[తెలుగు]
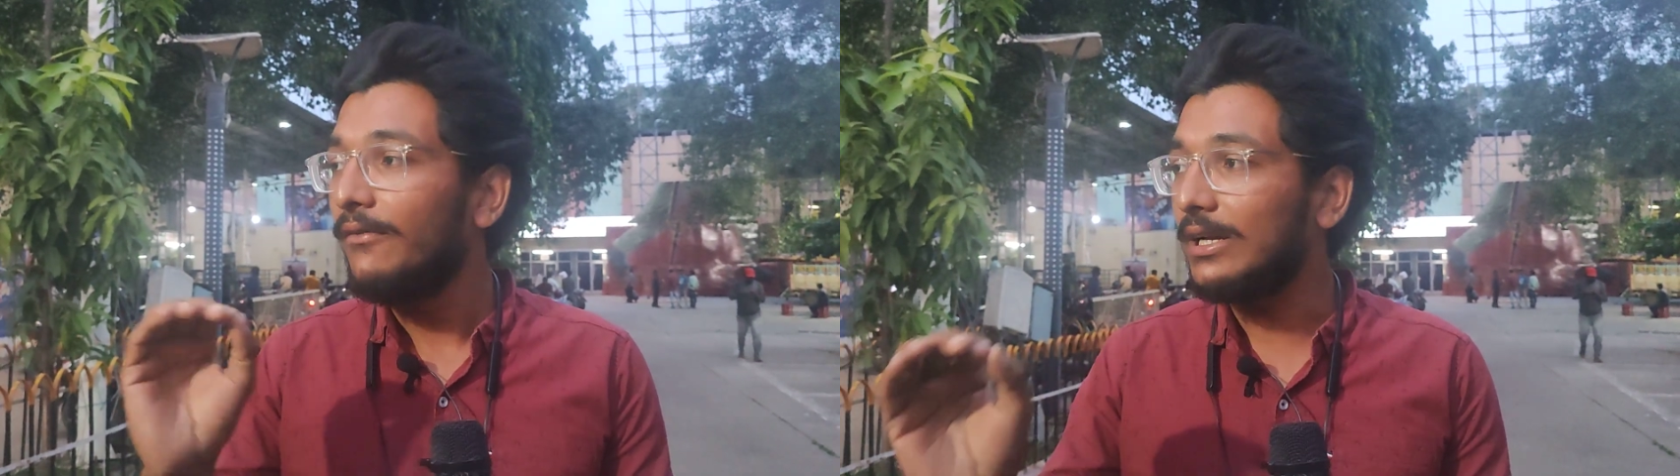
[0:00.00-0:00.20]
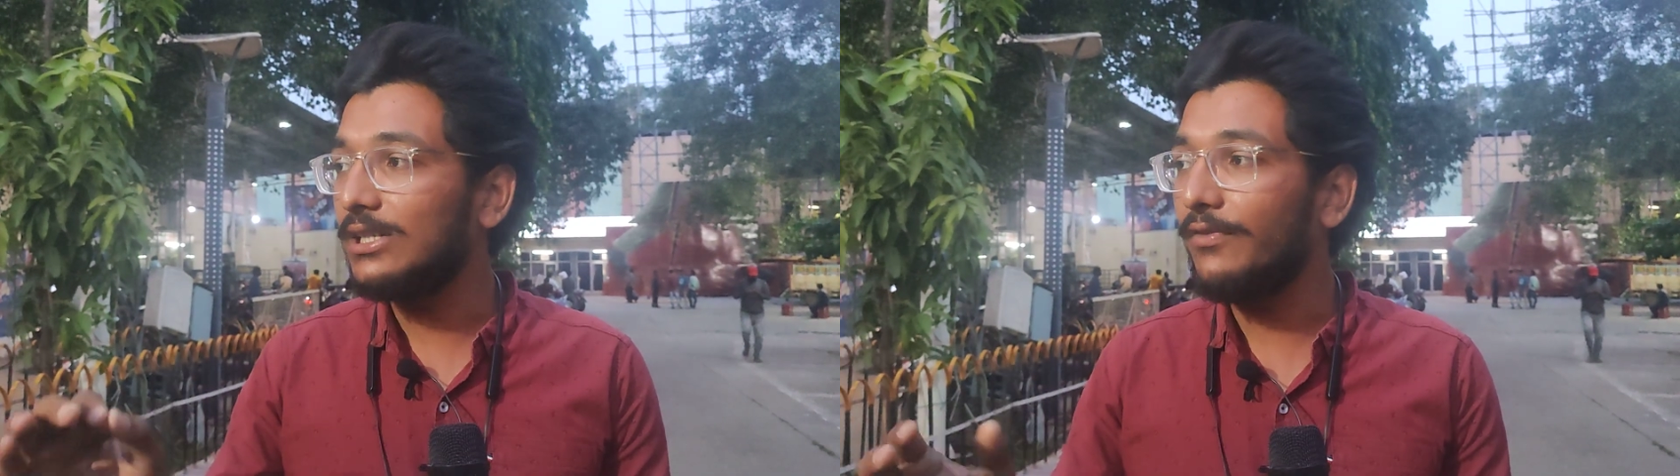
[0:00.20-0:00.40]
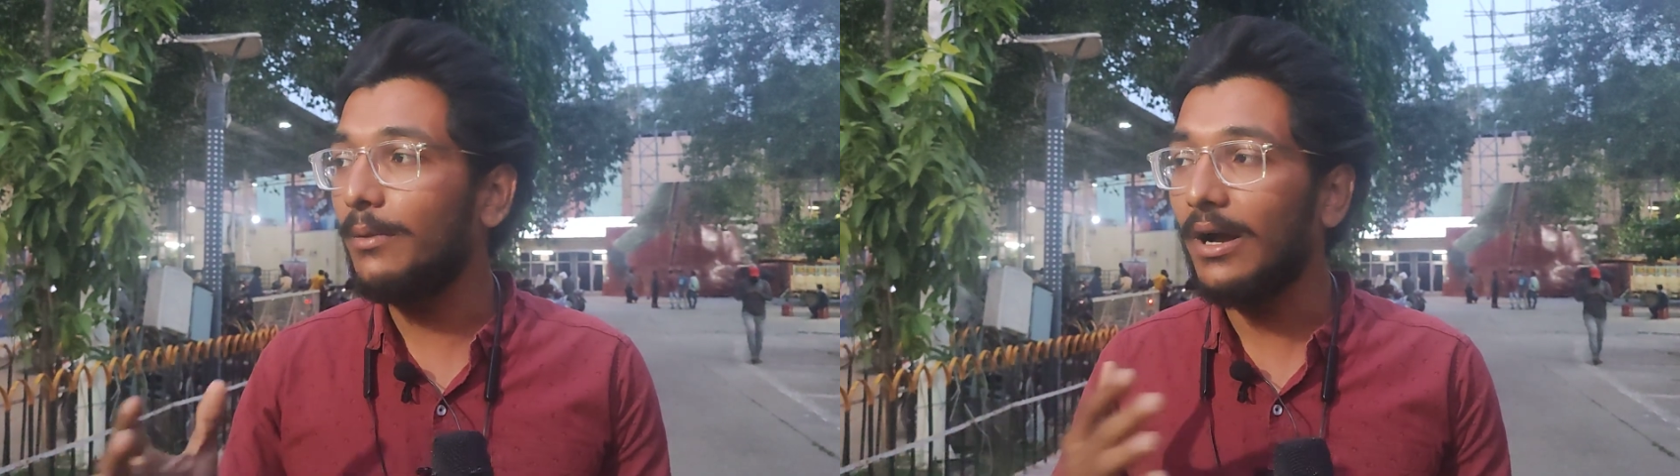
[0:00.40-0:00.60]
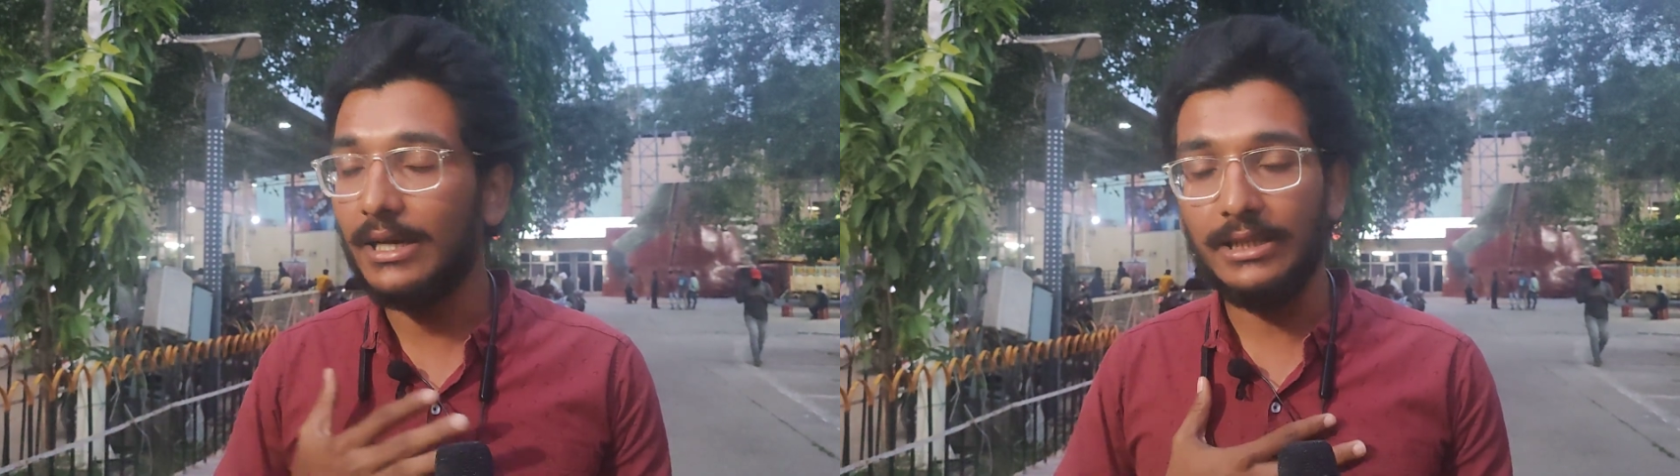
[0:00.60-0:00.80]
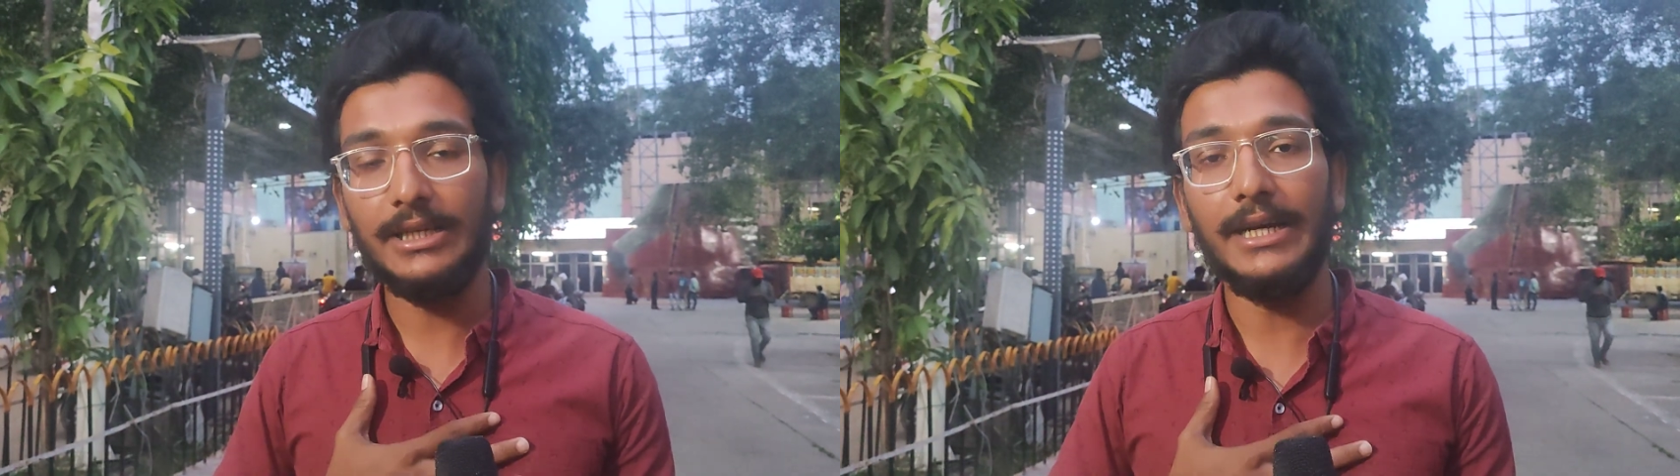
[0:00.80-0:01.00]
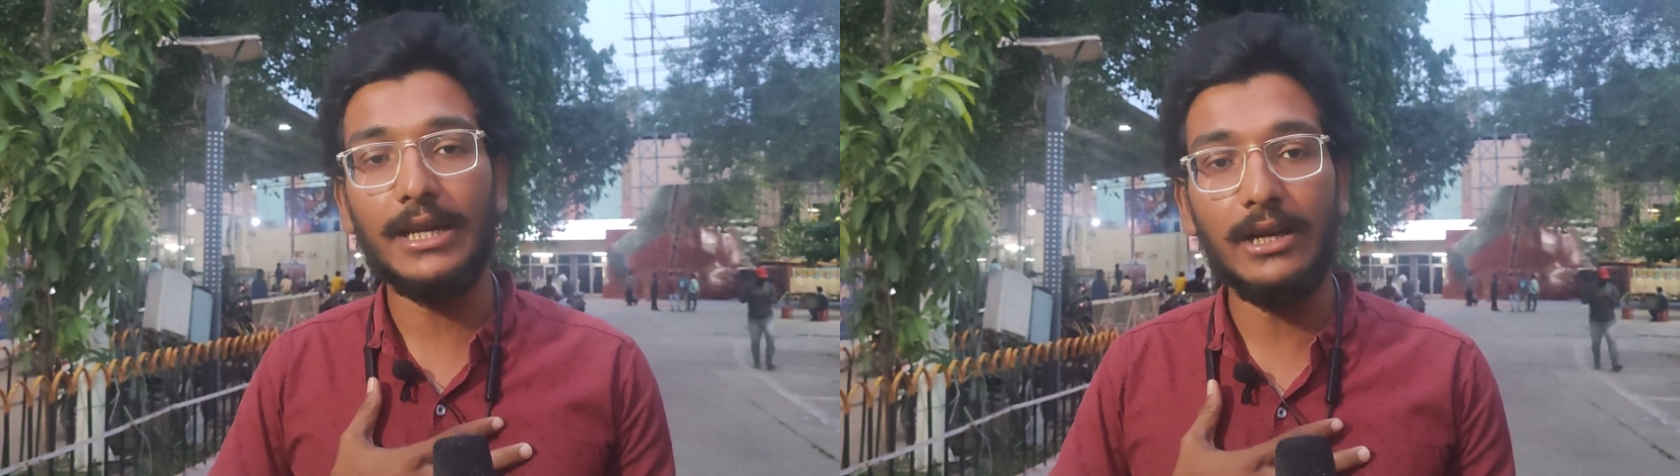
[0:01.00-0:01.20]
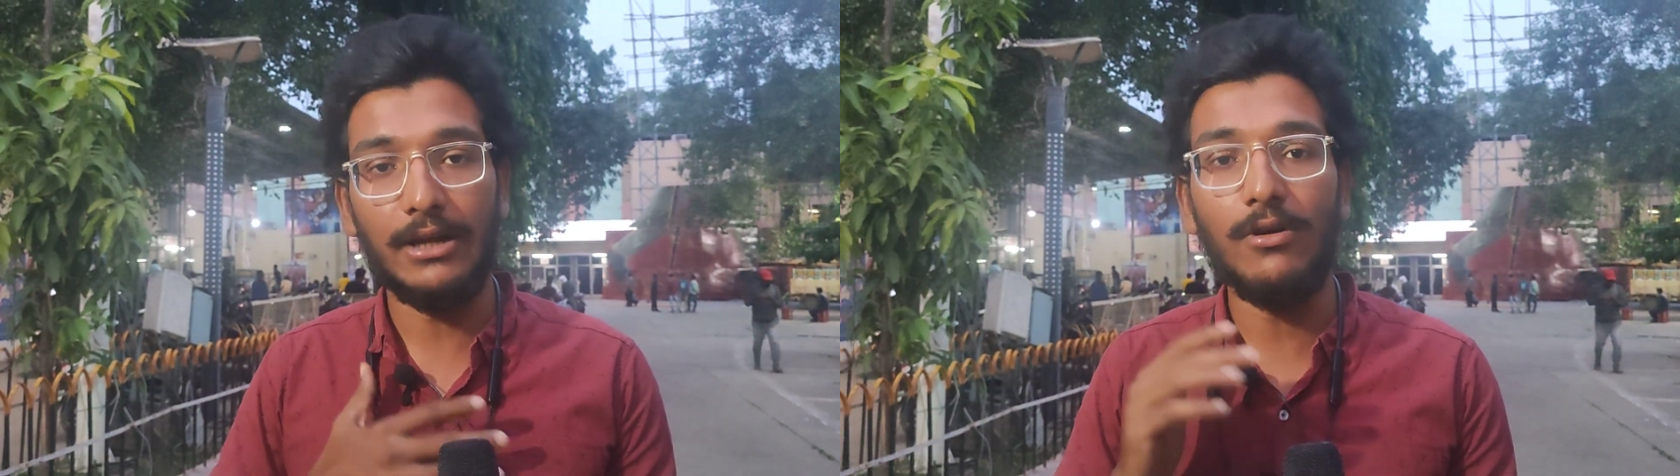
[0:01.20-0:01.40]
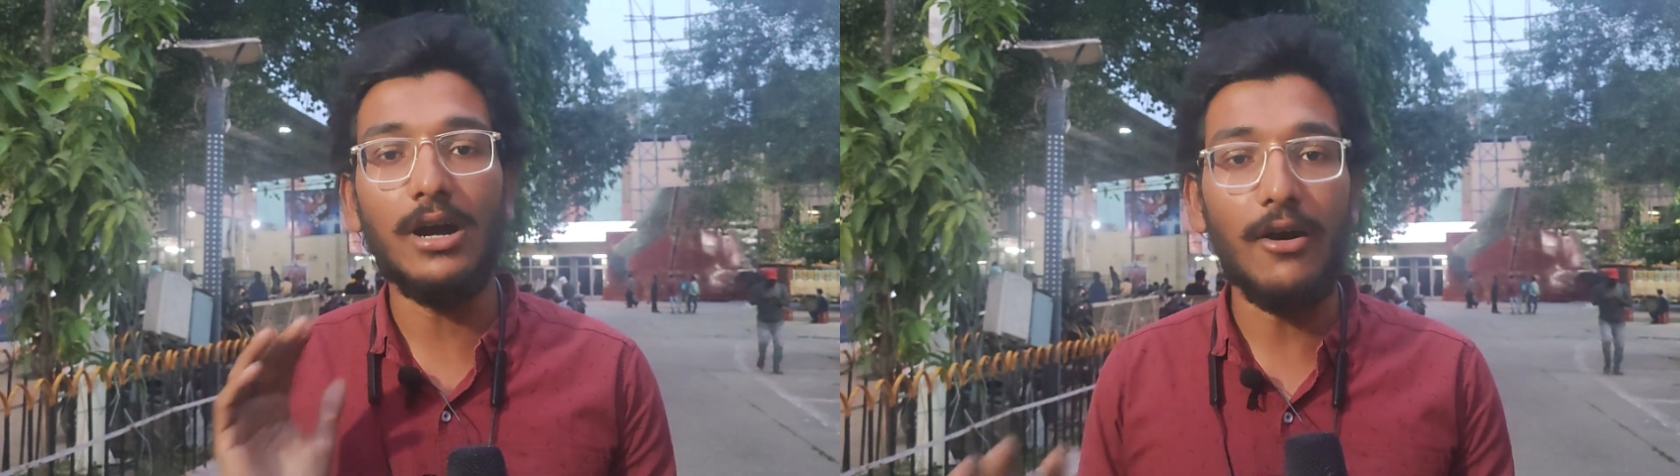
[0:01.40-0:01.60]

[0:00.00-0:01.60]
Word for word: ఫస్ట్ ఆఫ్ ఆల్ మాకైతే థియేటర్లు ఎక్కువ